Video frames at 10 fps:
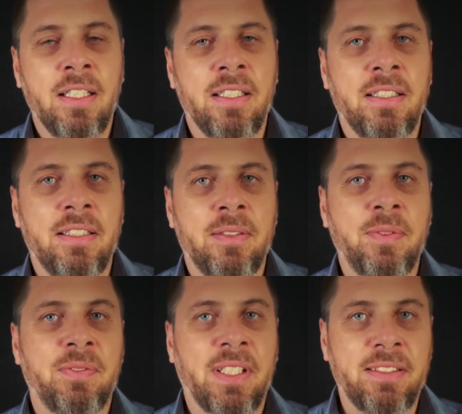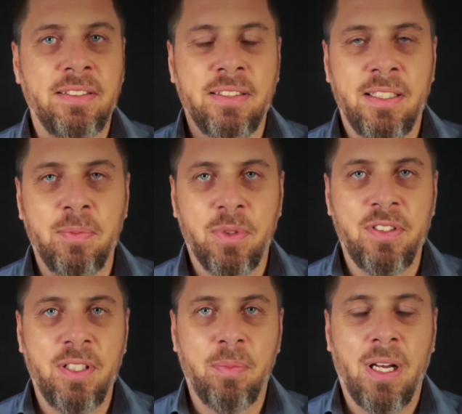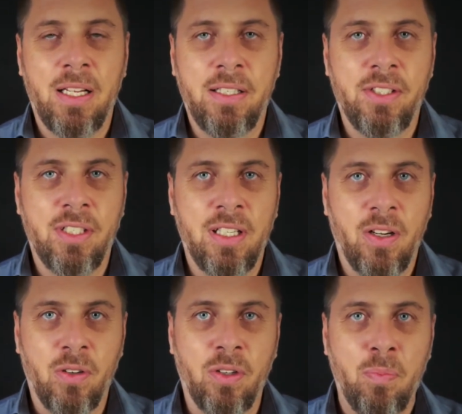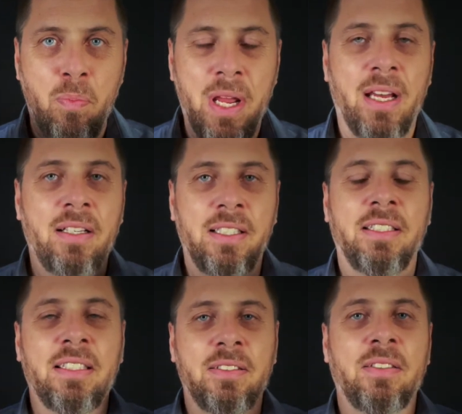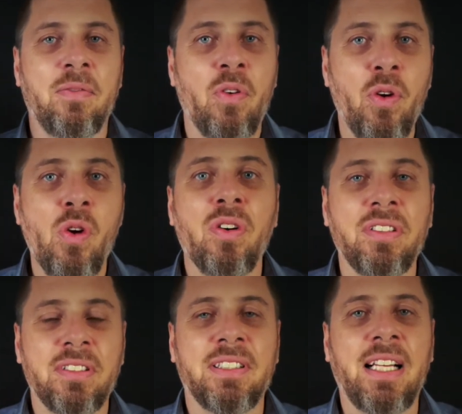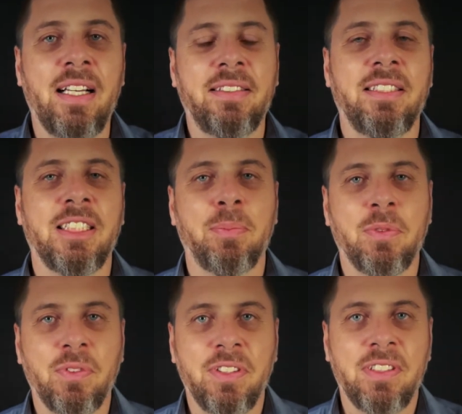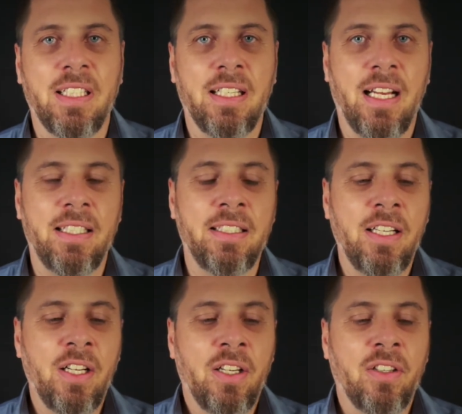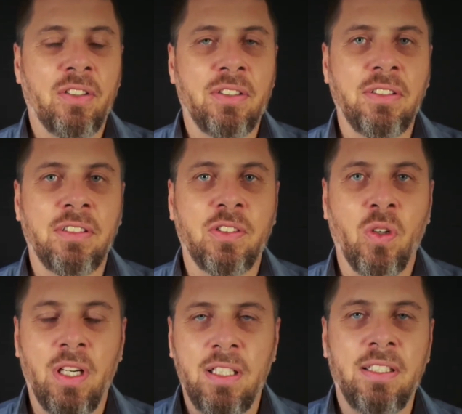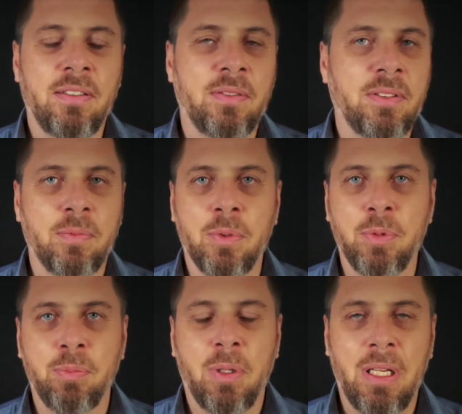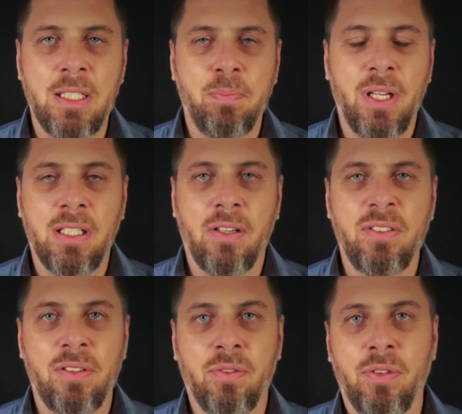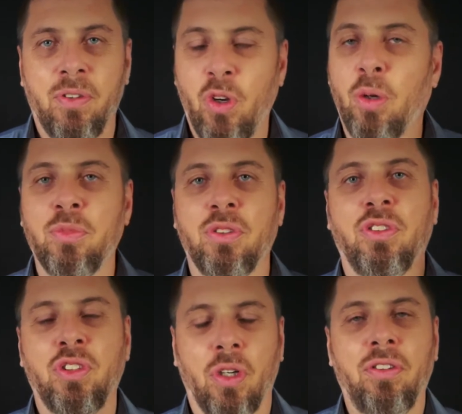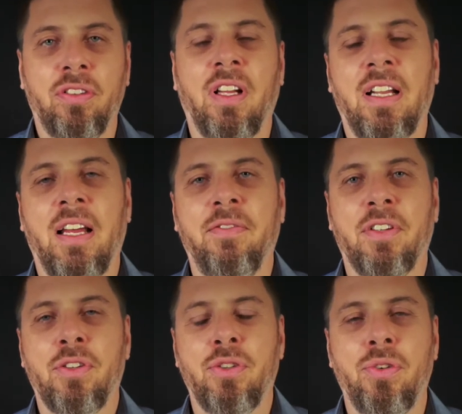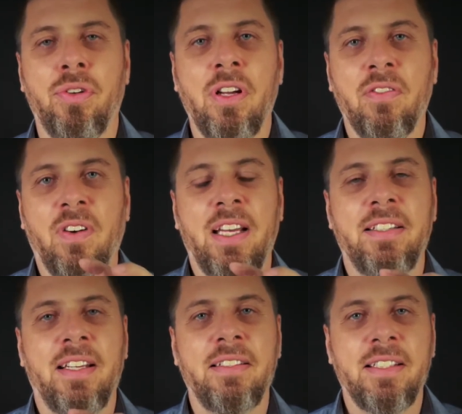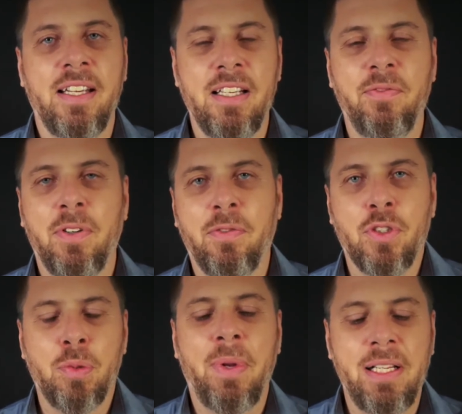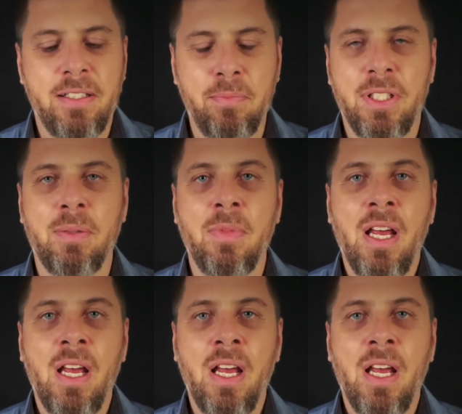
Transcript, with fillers: Äh, wir wachsen dann im Prinzip an der Stelle auch mehr in ein höheres geistiges Bewusstsein rein und Koralle, um es mal ganz platt auszudrücken, kommt uns Gott dann einfach ein Stück weit entgegen. Wir verschmelzen mit dem